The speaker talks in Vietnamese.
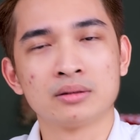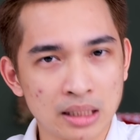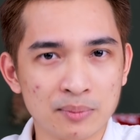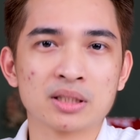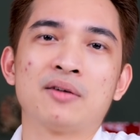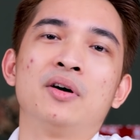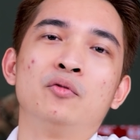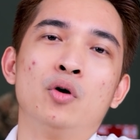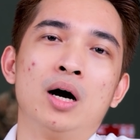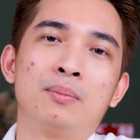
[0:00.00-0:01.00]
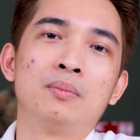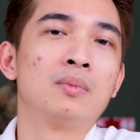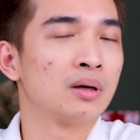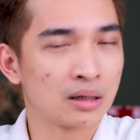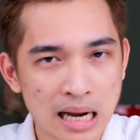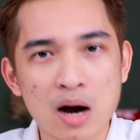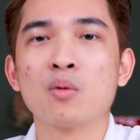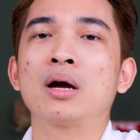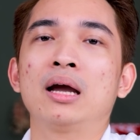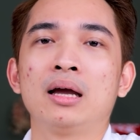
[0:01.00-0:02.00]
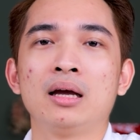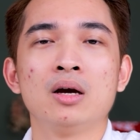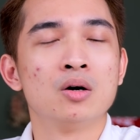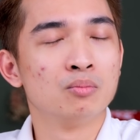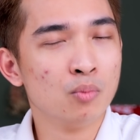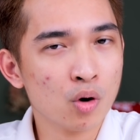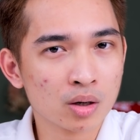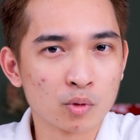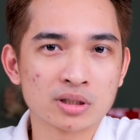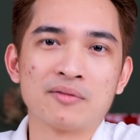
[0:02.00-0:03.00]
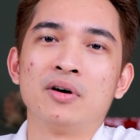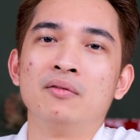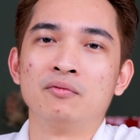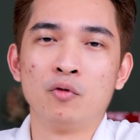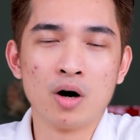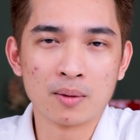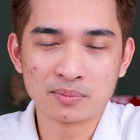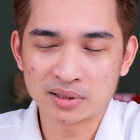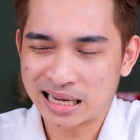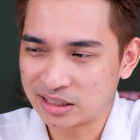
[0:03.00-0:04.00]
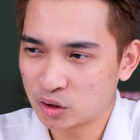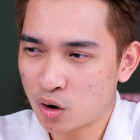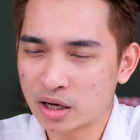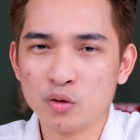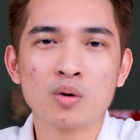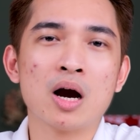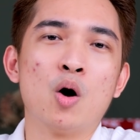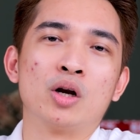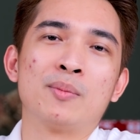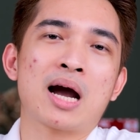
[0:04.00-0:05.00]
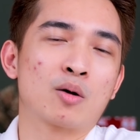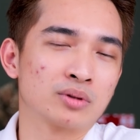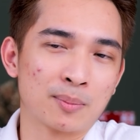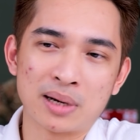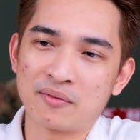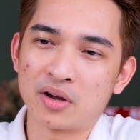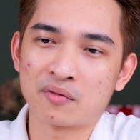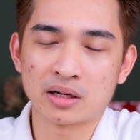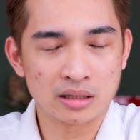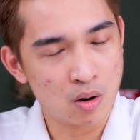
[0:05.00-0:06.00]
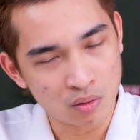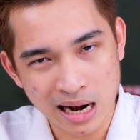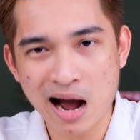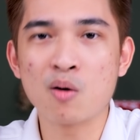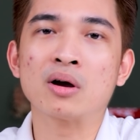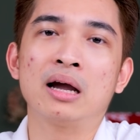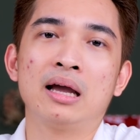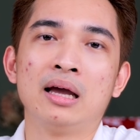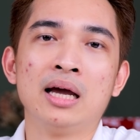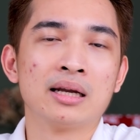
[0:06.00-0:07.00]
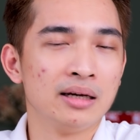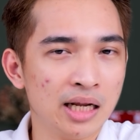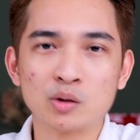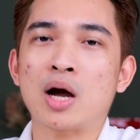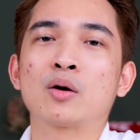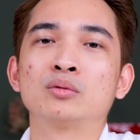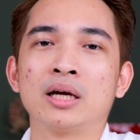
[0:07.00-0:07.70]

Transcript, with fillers: tìm được sản phẩm phù hợp là ok mua được một sản phẩm phù hợp dành cho cái nhu cầu để mà học tập làm việc về sau là ok điện thoại cũng